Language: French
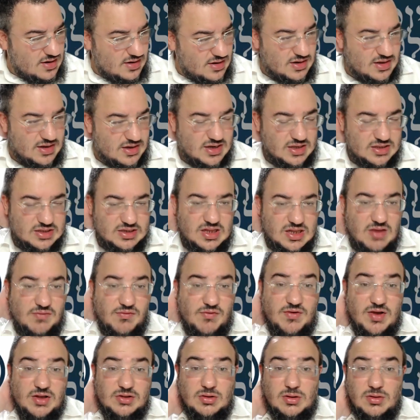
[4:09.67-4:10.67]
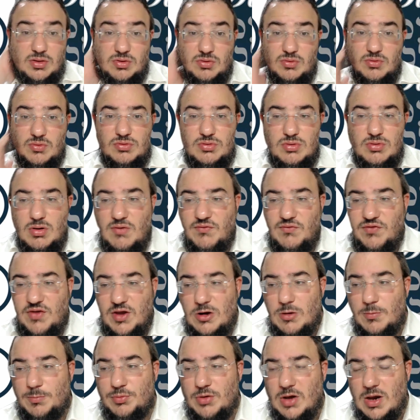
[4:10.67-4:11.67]
Les Khatrila, il faut faire attention de faire
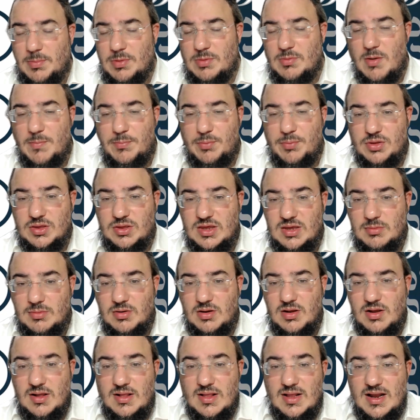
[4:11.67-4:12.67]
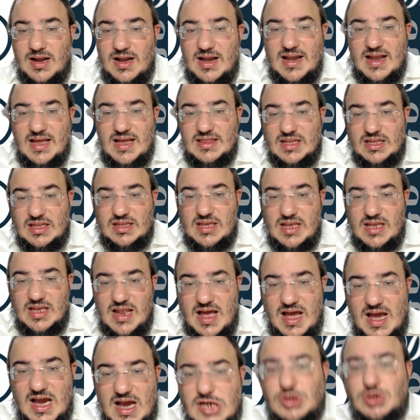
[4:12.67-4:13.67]
le plus rapidement possible la
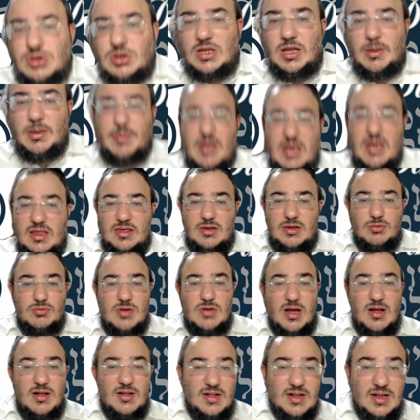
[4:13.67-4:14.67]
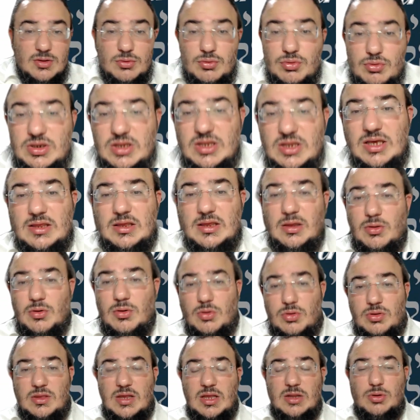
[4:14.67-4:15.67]
Netila juste après la Seouda. Donc il dit que
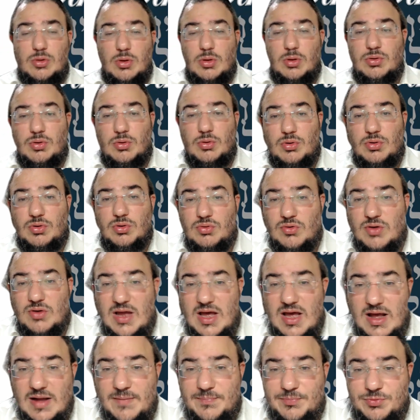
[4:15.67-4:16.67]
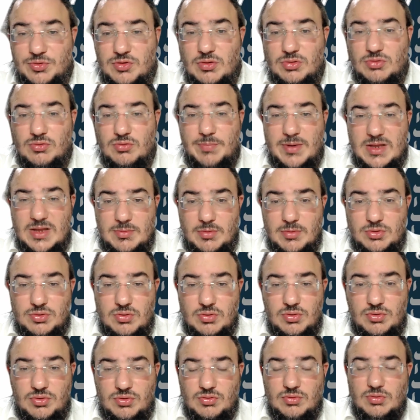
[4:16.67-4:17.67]
ces, deux solutions-là ne sont pas des bonnes
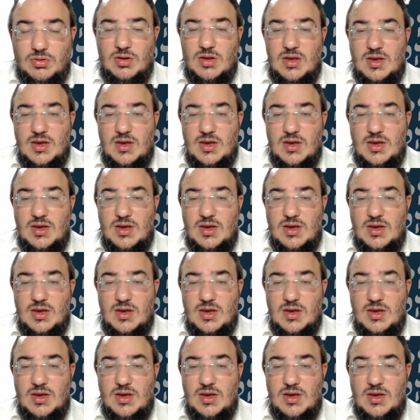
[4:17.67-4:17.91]
solutions.